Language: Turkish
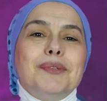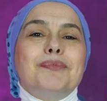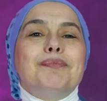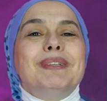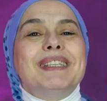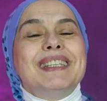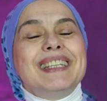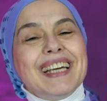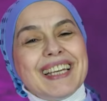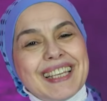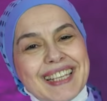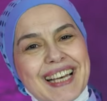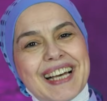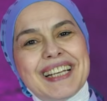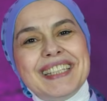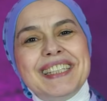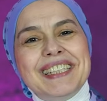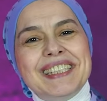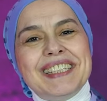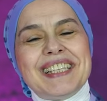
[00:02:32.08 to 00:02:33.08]
bir tek
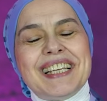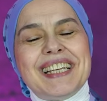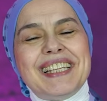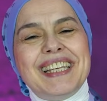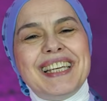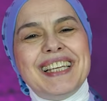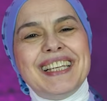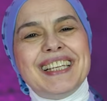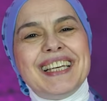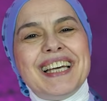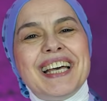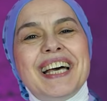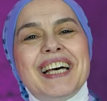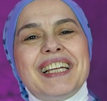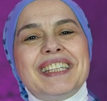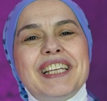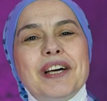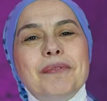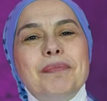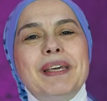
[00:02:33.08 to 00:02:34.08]
kendinize değil,
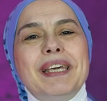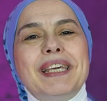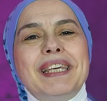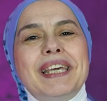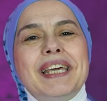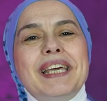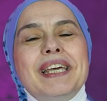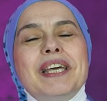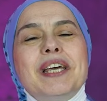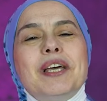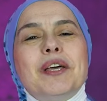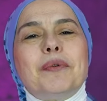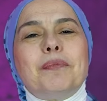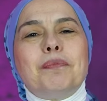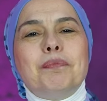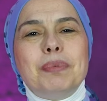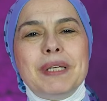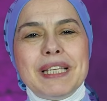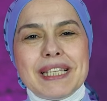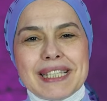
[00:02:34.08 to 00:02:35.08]
tabii ki
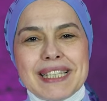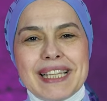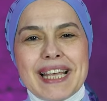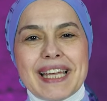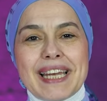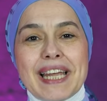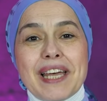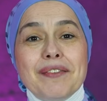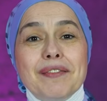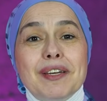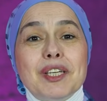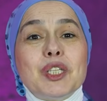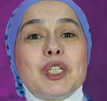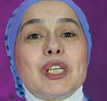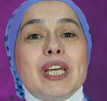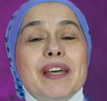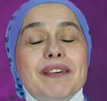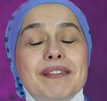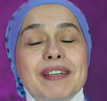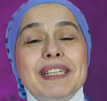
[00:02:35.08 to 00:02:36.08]
bizlere ve
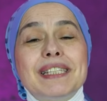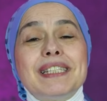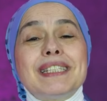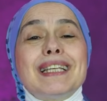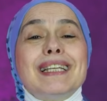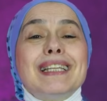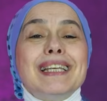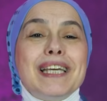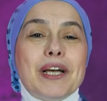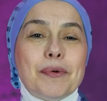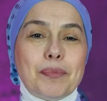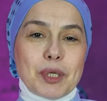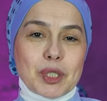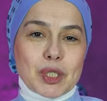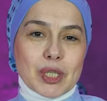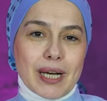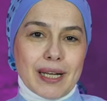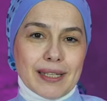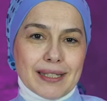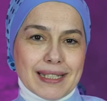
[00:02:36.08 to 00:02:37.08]
çevrenize de
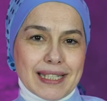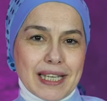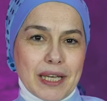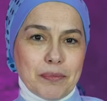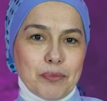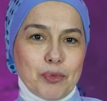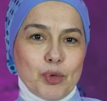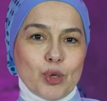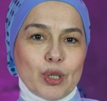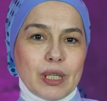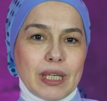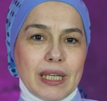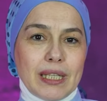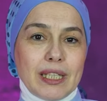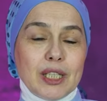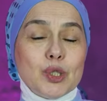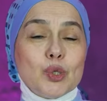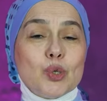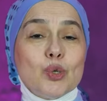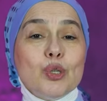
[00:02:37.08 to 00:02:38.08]
yapacağınız en büyük
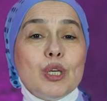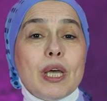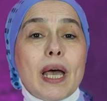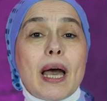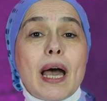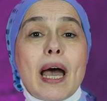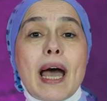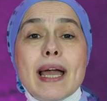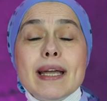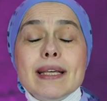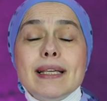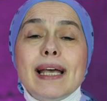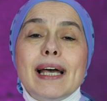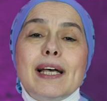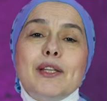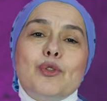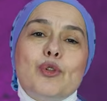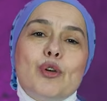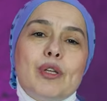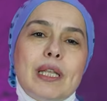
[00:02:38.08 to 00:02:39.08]
iyilik. Çünkü
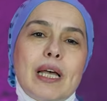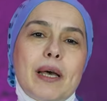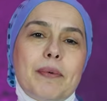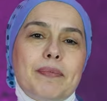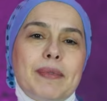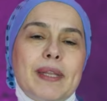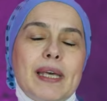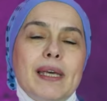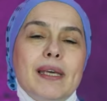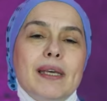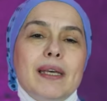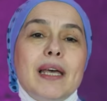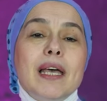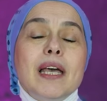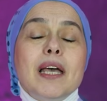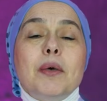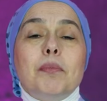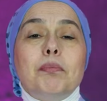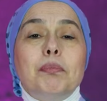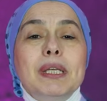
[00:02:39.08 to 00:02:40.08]
erken dönemde
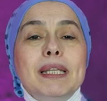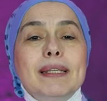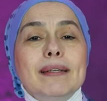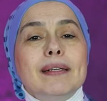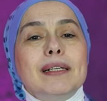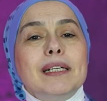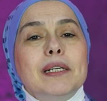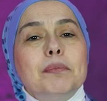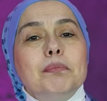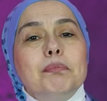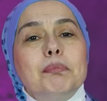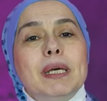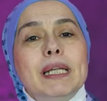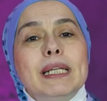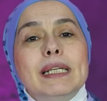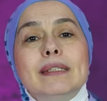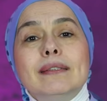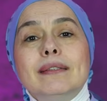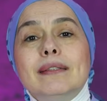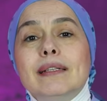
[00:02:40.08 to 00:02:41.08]
bir takım
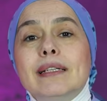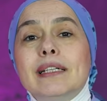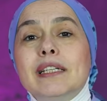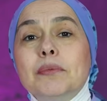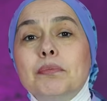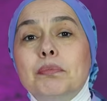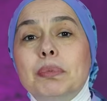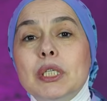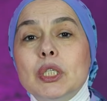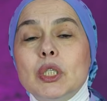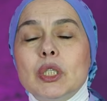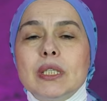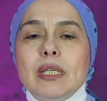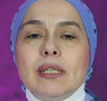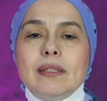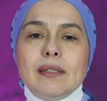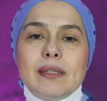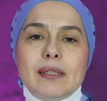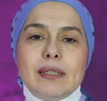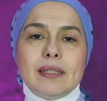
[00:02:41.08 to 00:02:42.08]
belirtilerin
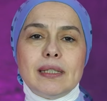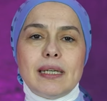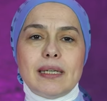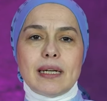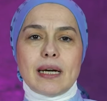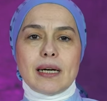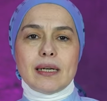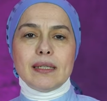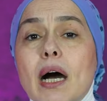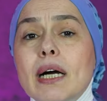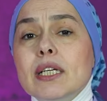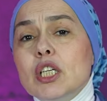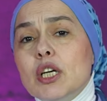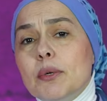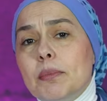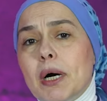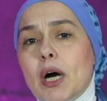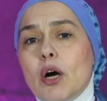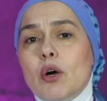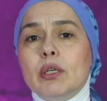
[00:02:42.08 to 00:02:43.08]
peşine takılarak
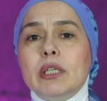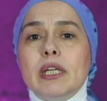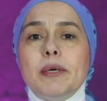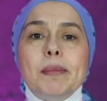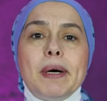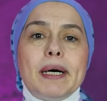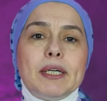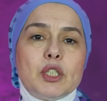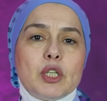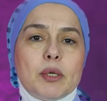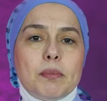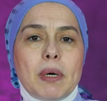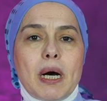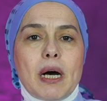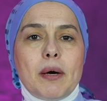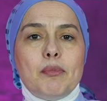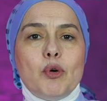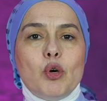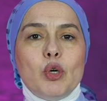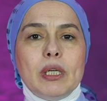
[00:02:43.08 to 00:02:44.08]
acaba öyle mi,
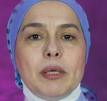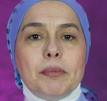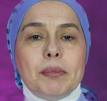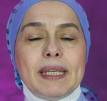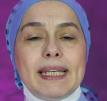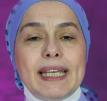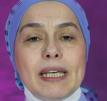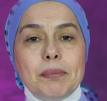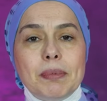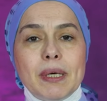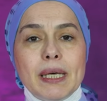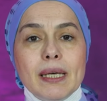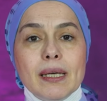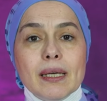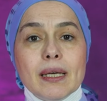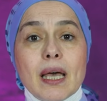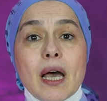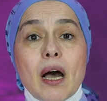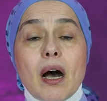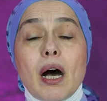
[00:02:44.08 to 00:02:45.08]
acaba böyle mi
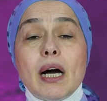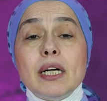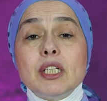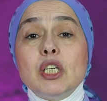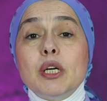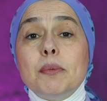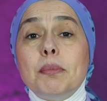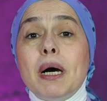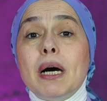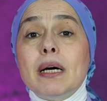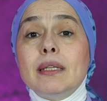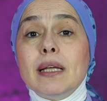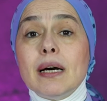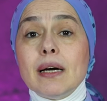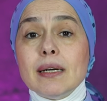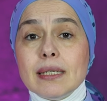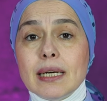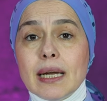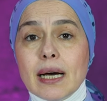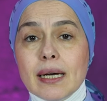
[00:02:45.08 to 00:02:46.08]
gibi
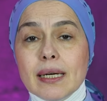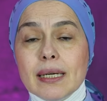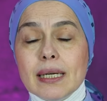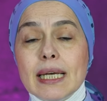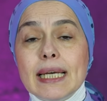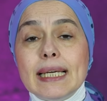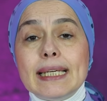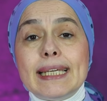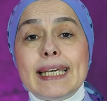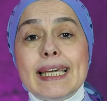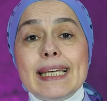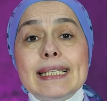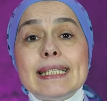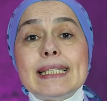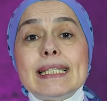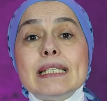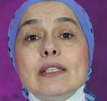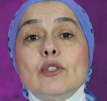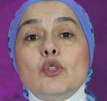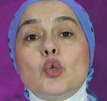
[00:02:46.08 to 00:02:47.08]
acabalarla
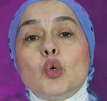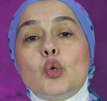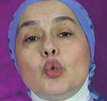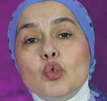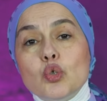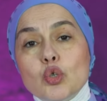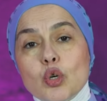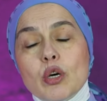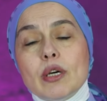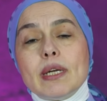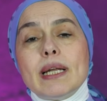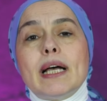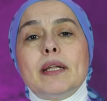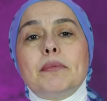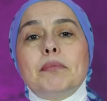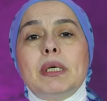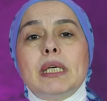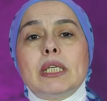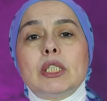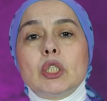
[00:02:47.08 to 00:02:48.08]
kesin sonuç
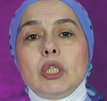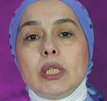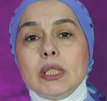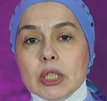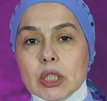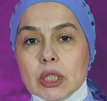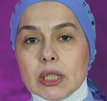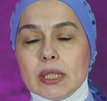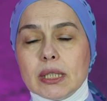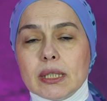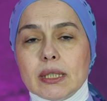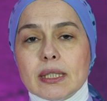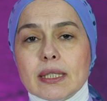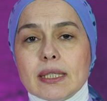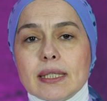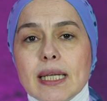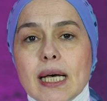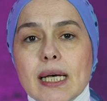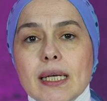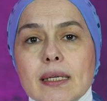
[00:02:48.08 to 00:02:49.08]
öğrenmeye
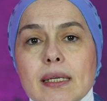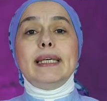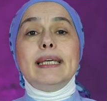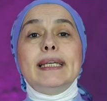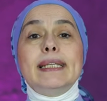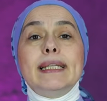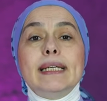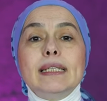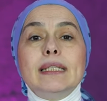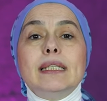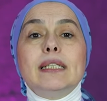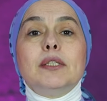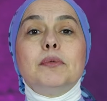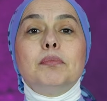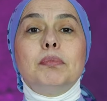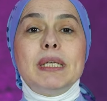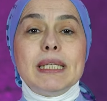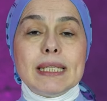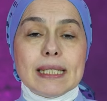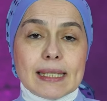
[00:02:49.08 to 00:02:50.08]
çalıştığınızda
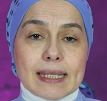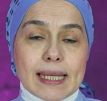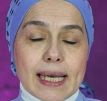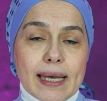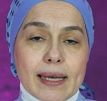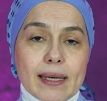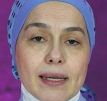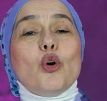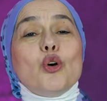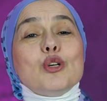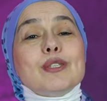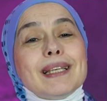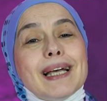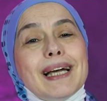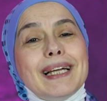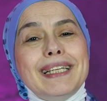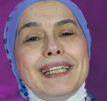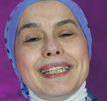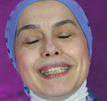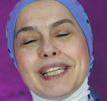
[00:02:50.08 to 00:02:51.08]
inanın bizde
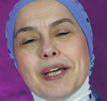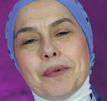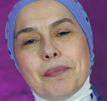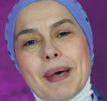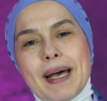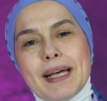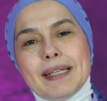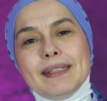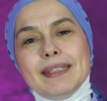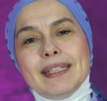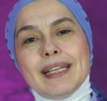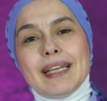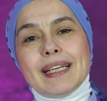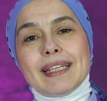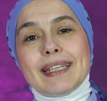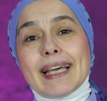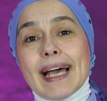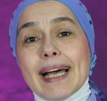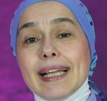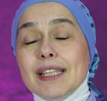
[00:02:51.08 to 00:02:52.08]
özellikle ben
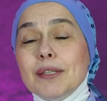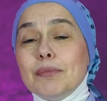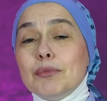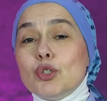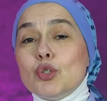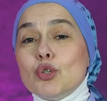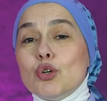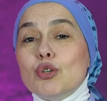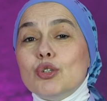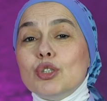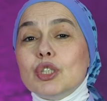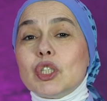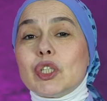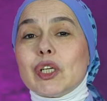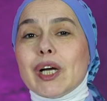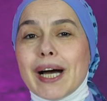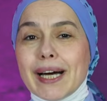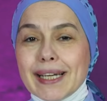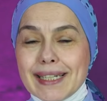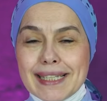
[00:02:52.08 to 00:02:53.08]
kendimi çok
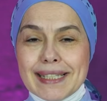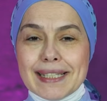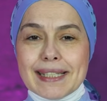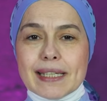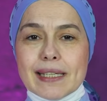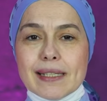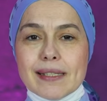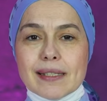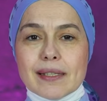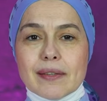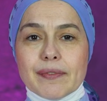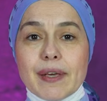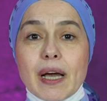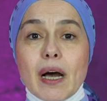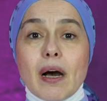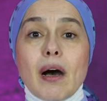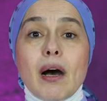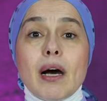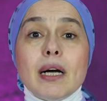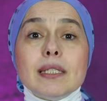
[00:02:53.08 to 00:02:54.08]
çaresiz ve
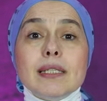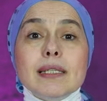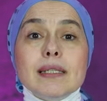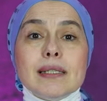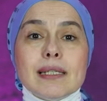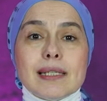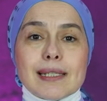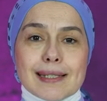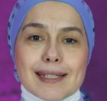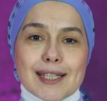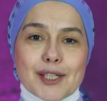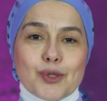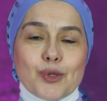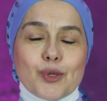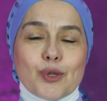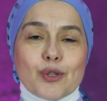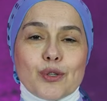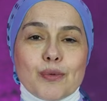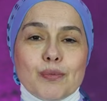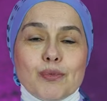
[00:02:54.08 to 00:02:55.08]
aciz
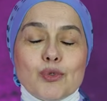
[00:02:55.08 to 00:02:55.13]
hissediyorum.